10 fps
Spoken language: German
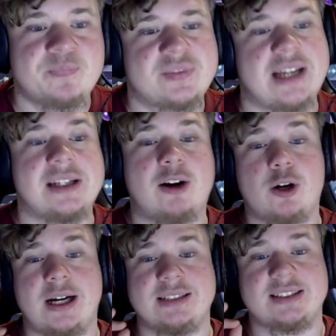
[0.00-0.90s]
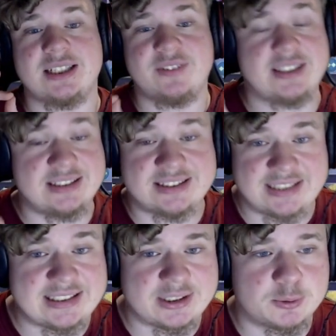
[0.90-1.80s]
Dann auch ein Skin, welchen ich
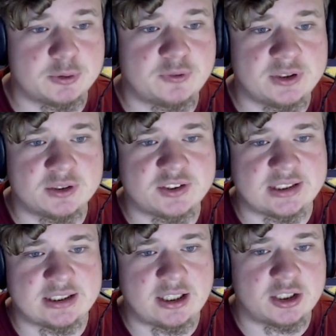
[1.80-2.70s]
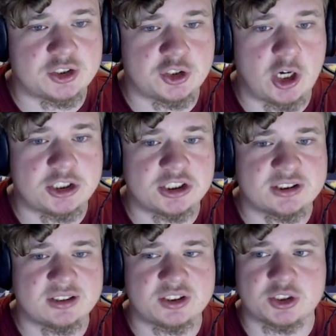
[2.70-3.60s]
sehr, sehr cool finde, und zwar den äh,
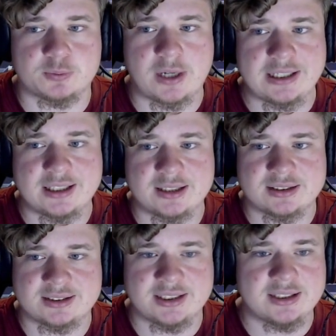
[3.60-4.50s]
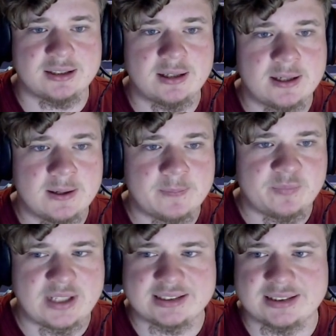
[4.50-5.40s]
Sergeant Striker Skin.
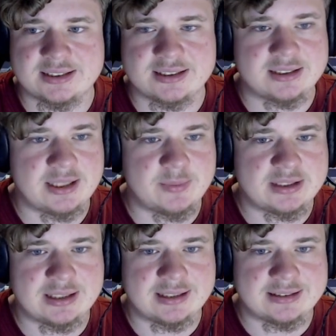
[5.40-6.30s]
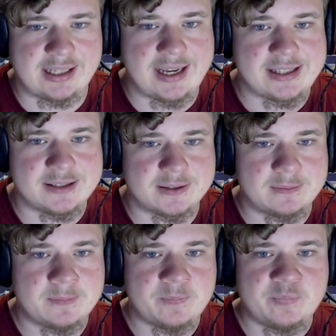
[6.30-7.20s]
Das ist nämlich äh, der hier.
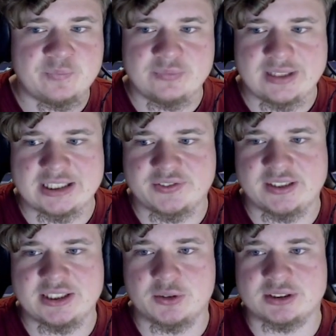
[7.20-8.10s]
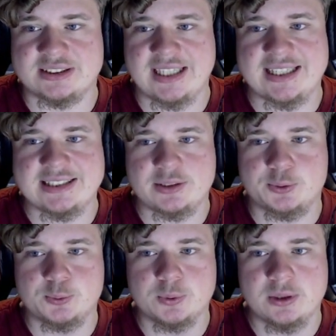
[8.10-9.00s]
Das finde ich auch sehr, sehr
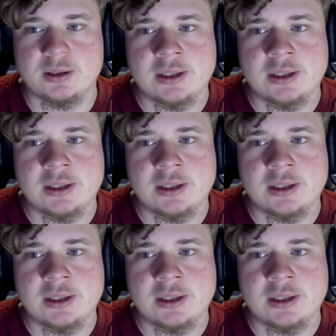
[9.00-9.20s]
cool.